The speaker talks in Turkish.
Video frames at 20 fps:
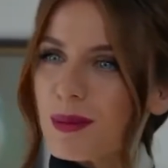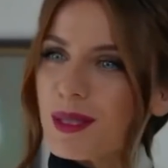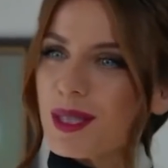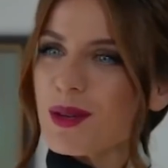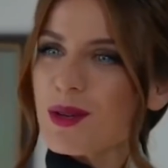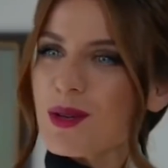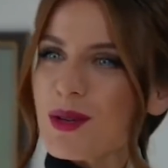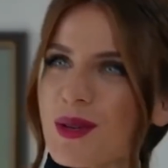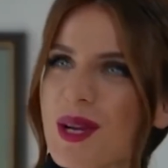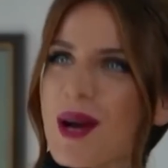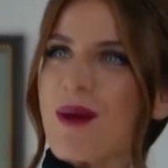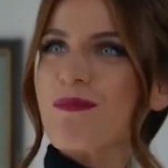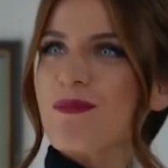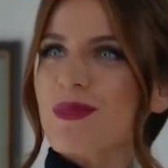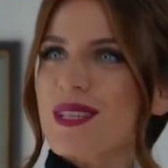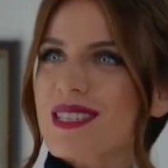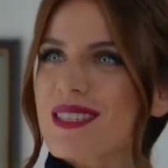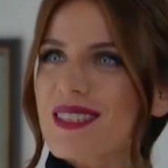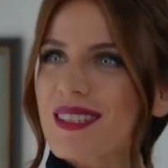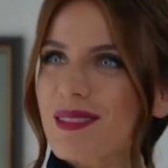birbirine kur
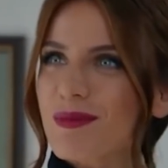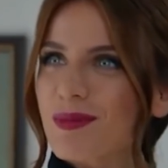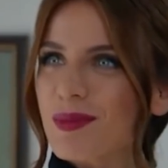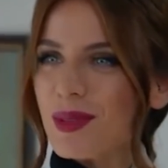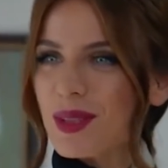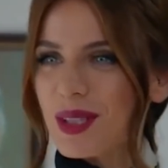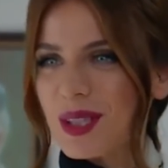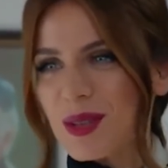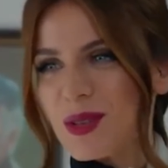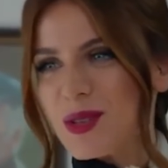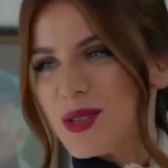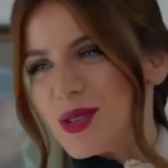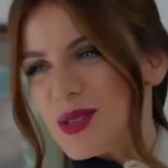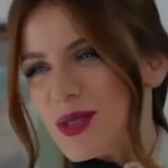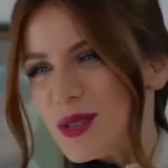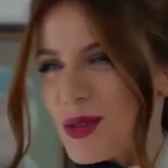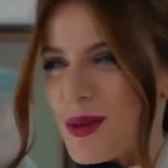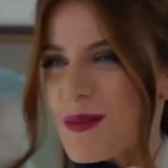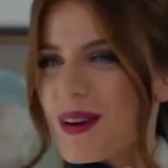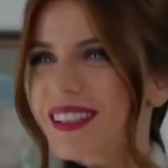yapması, böyle
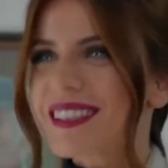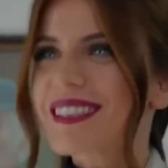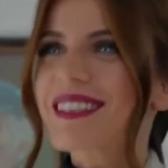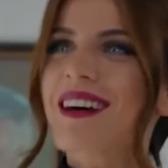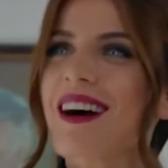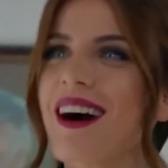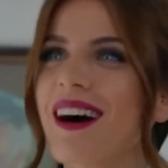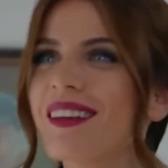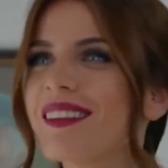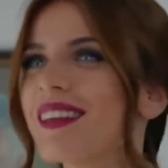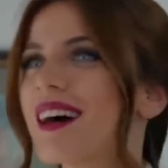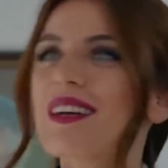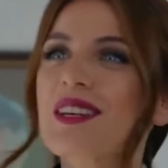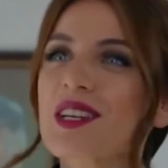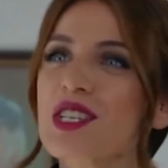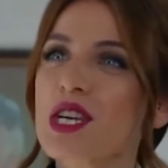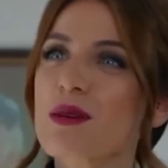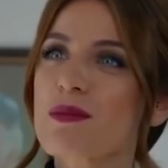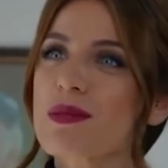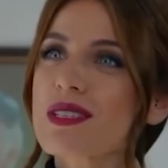küçük romantik anlar
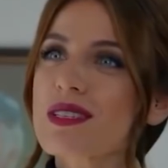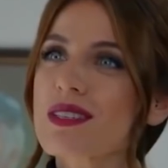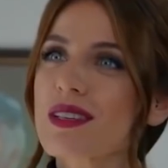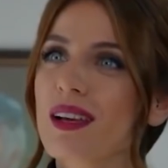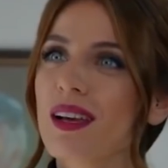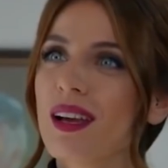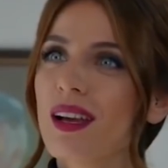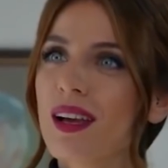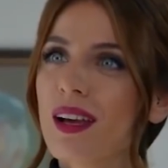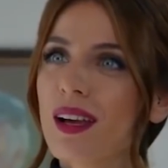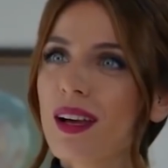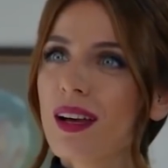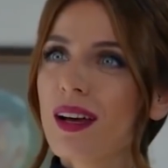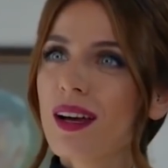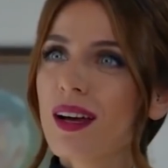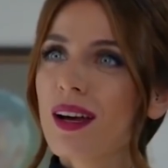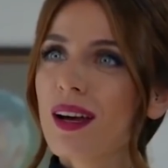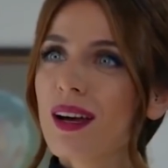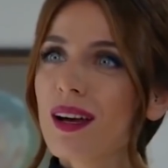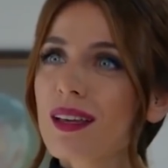yaşaması.
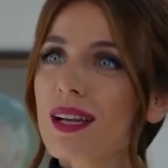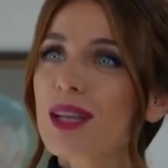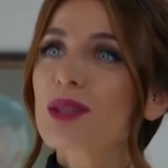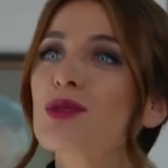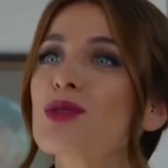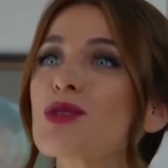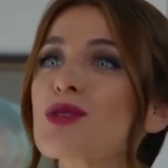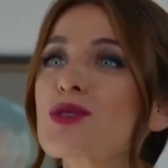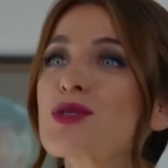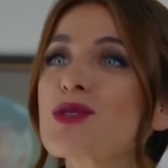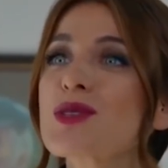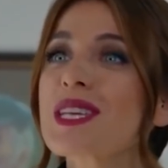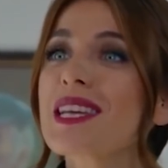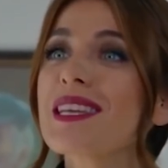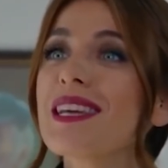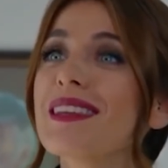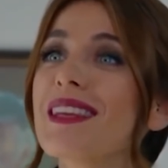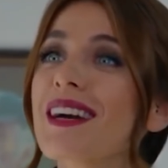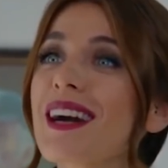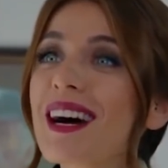Ya
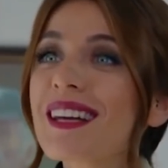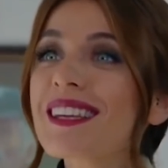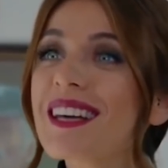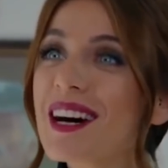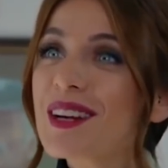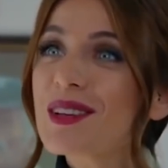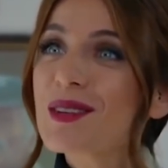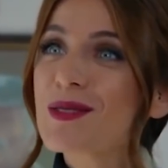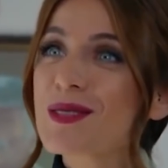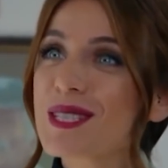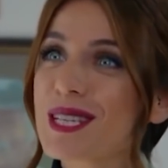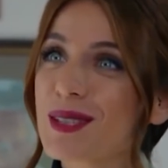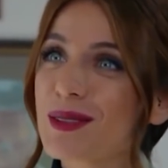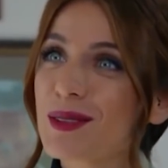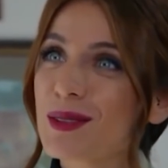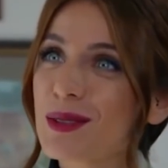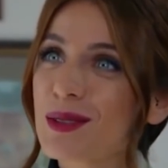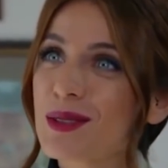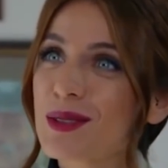düşünsene ne kadar güzel